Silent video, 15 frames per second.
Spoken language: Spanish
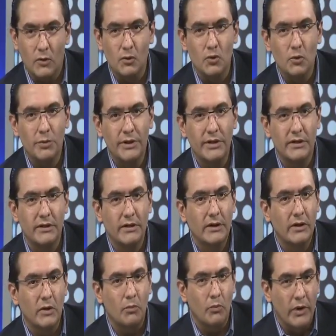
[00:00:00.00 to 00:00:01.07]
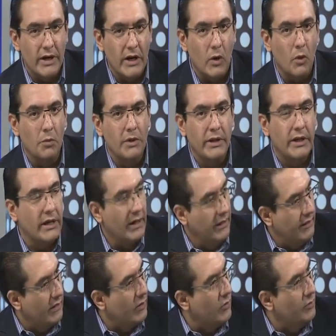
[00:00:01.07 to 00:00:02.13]
a consumir buena comida,
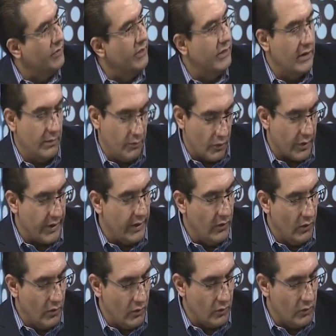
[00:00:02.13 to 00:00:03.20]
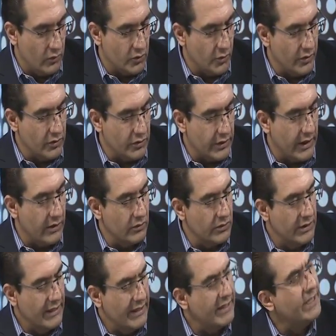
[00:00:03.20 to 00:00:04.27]
rica comida, ¿por qué no unos buenos
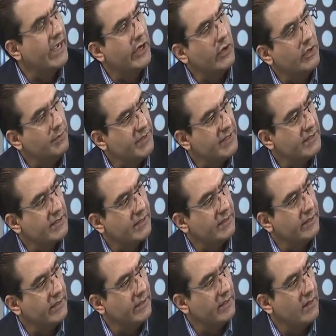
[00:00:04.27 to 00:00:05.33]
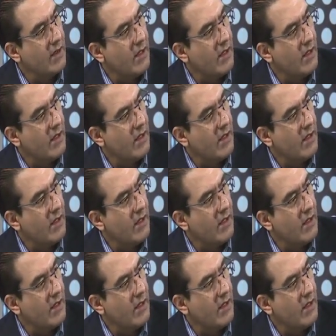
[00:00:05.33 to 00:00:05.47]
tragos? ¿Y a qué hora empiezas a cantar?